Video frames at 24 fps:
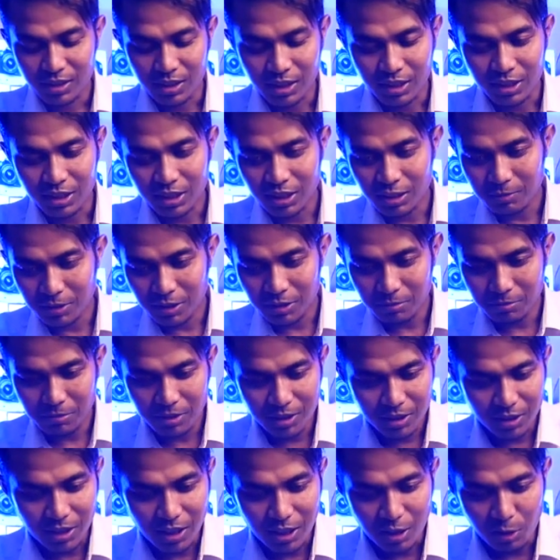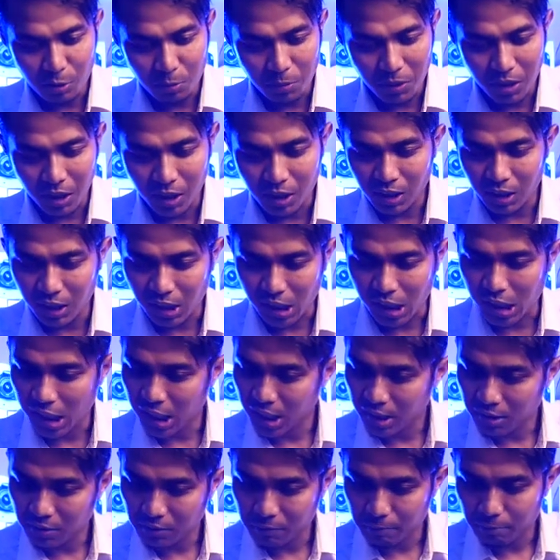jadi teman-teman kalau pengen
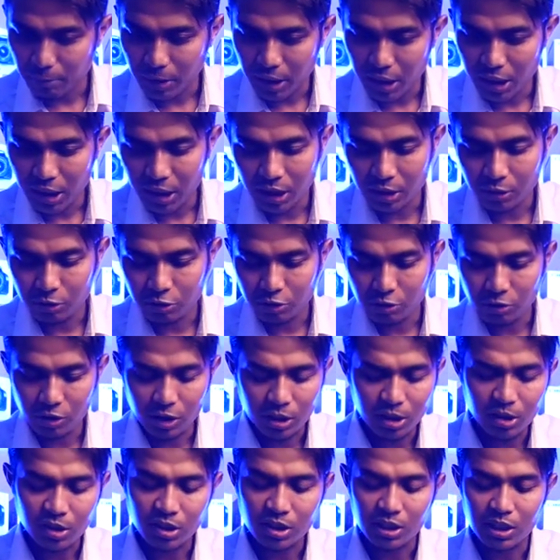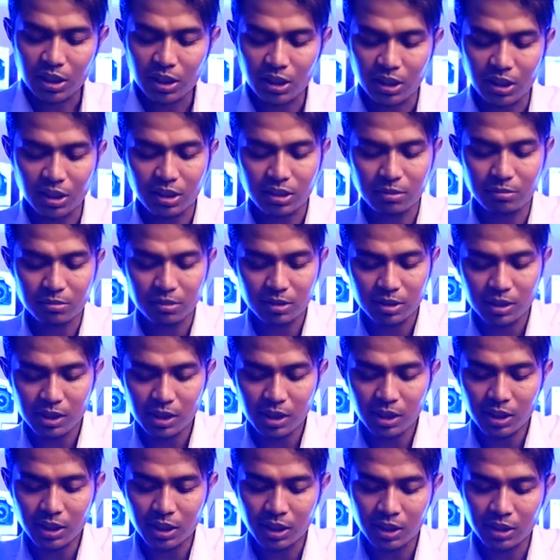ringan pilih yang 700D
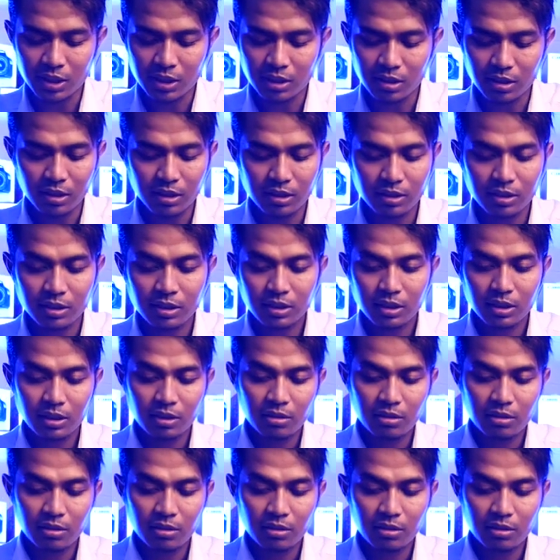kemudian ada